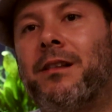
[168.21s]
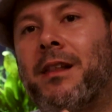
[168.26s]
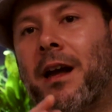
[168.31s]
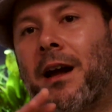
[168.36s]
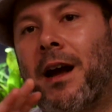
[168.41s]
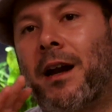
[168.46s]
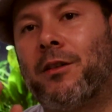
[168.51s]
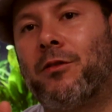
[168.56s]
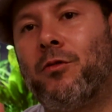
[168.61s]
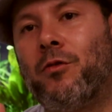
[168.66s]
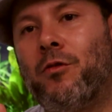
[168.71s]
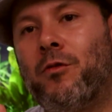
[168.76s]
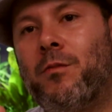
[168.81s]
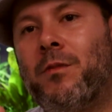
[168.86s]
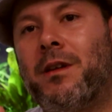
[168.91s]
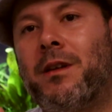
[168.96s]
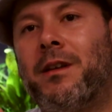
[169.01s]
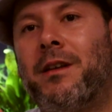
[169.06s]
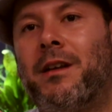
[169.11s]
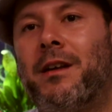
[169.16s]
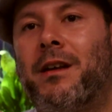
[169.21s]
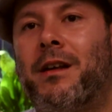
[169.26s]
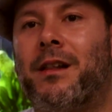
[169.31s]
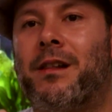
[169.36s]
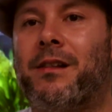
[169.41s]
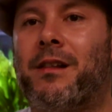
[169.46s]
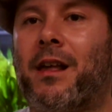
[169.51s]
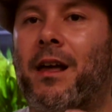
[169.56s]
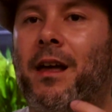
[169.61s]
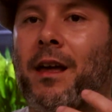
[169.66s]
Se é cardume,
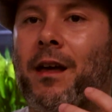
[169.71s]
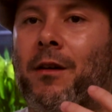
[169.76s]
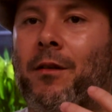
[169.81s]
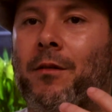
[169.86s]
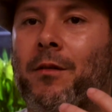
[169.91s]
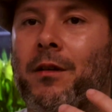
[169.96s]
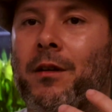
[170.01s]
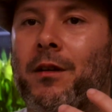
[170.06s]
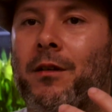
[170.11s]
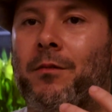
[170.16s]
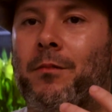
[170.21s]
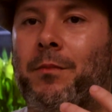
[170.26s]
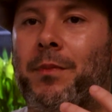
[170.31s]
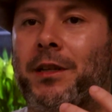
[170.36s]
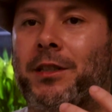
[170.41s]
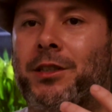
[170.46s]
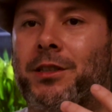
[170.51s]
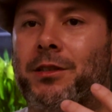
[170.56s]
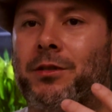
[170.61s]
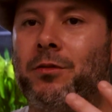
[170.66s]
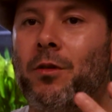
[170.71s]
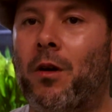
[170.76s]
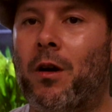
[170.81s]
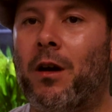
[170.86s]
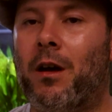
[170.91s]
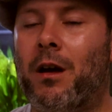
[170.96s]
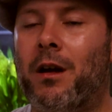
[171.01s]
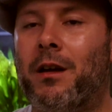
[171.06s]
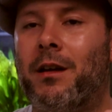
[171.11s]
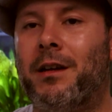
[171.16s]
se é um peixe
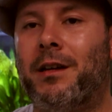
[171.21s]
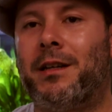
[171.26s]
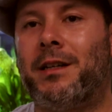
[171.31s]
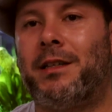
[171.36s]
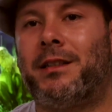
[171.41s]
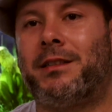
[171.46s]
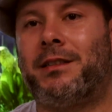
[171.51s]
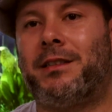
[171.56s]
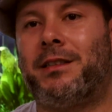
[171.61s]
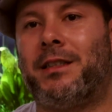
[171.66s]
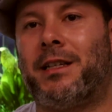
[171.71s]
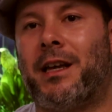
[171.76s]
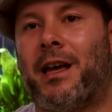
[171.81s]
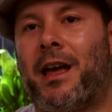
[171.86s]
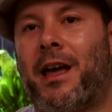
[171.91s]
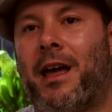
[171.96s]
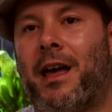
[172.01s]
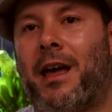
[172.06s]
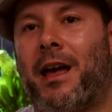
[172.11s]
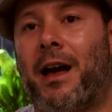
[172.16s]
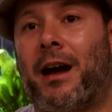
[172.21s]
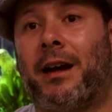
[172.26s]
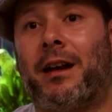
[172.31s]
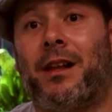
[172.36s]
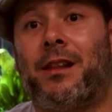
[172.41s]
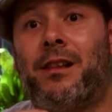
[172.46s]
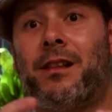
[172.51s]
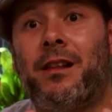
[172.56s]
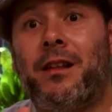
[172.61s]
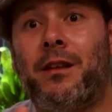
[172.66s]
só, se é
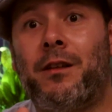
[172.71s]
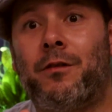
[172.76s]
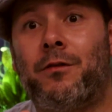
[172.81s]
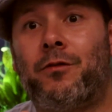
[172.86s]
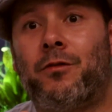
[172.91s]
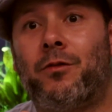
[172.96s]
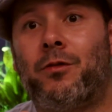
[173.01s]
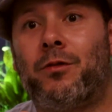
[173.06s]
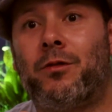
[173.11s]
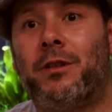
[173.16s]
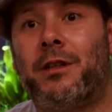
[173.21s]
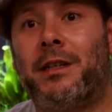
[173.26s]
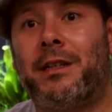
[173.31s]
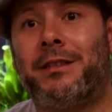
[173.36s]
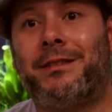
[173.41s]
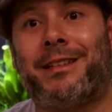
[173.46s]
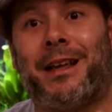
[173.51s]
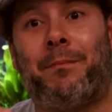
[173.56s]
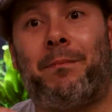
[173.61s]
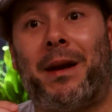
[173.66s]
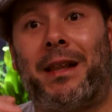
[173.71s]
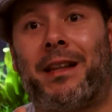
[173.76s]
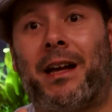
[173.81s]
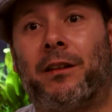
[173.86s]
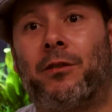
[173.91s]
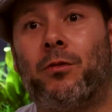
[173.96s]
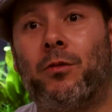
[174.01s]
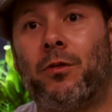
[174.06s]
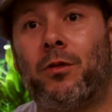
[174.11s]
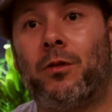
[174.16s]
agressivo, se é
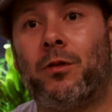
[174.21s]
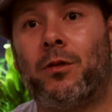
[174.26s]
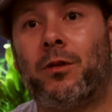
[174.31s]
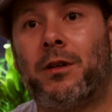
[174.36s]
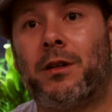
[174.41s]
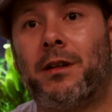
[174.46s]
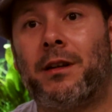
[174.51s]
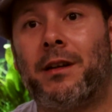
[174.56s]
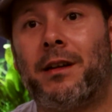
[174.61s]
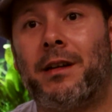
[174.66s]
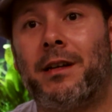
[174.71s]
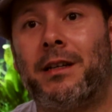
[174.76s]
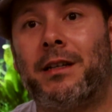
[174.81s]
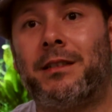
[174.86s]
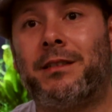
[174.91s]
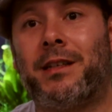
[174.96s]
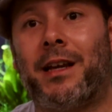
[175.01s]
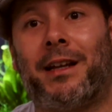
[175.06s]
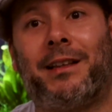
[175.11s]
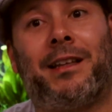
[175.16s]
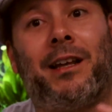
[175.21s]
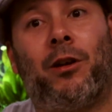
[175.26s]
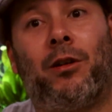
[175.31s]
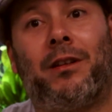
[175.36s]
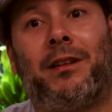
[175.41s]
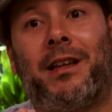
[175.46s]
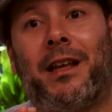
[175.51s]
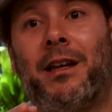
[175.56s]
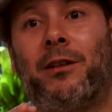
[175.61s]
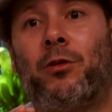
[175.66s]
predador, se é
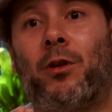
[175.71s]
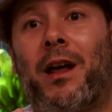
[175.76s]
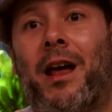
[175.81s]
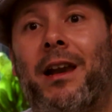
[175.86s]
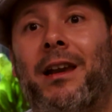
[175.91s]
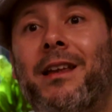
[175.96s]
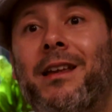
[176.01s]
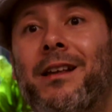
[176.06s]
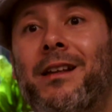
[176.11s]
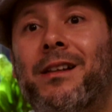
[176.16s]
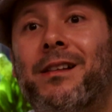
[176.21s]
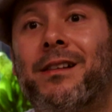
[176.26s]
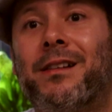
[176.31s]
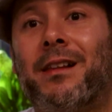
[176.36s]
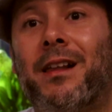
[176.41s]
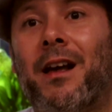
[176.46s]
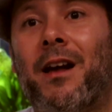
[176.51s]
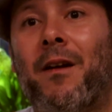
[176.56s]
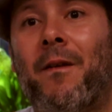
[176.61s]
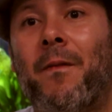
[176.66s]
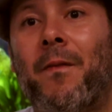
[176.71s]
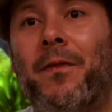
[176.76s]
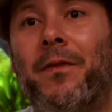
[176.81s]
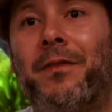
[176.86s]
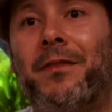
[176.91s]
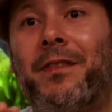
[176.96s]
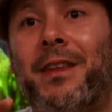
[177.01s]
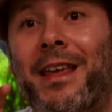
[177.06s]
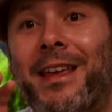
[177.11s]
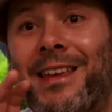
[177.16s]
ter territorialista,
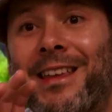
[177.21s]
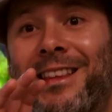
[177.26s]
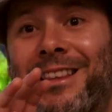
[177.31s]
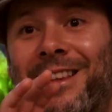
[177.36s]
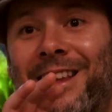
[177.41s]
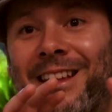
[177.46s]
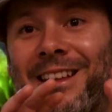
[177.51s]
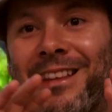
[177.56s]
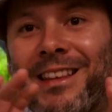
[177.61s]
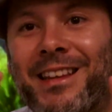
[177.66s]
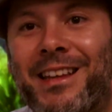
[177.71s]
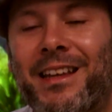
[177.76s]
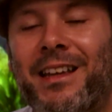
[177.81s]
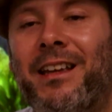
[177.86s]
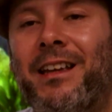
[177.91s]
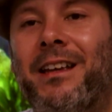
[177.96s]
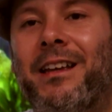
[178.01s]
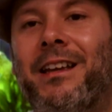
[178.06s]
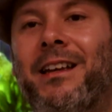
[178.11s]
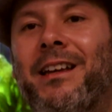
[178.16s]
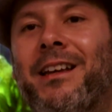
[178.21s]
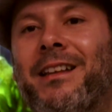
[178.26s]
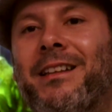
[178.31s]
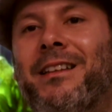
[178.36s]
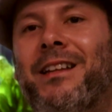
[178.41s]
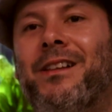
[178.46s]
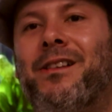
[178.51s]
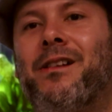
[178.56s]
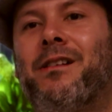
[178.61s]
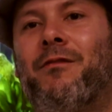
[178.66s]
tem que entender
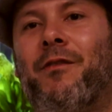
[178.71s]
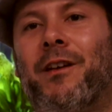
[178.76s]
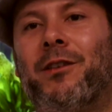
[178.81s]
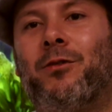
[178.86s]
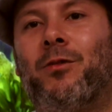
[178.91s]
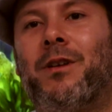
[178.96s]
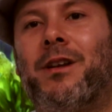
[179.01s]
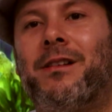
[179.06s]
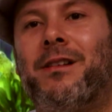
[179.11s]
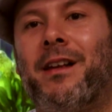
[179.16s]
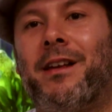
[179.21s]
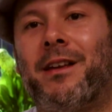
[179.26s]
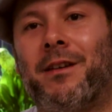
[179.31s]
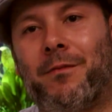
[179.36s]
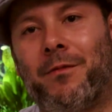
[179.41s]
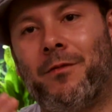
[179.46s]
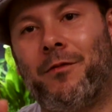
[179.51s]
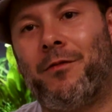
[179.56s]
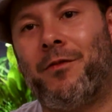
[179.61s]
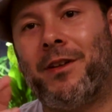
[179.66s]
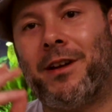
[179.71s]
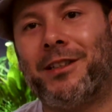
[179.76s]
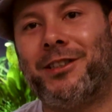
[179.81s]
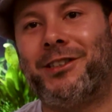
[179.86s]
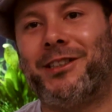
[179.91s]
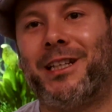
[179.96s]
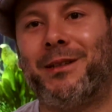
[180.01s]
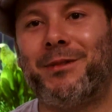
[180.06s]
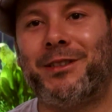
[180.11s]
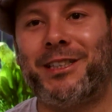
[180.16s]
desses fatores aí. Fica
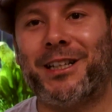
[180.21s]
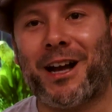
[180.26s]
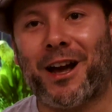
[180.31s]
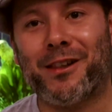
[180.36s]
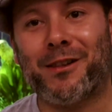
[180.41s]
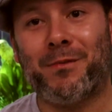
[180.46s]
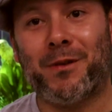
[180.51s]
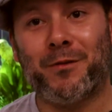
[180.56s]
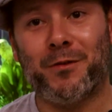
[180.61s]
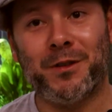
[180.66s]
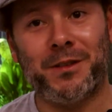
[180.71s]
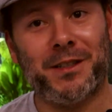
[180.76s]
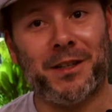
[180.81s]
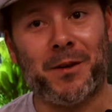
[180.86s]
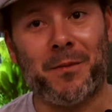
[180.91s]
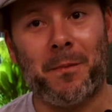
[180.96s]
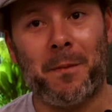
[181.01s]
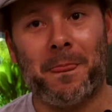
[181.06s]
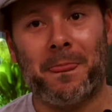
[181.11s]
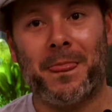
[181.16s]
de tema de casa para você.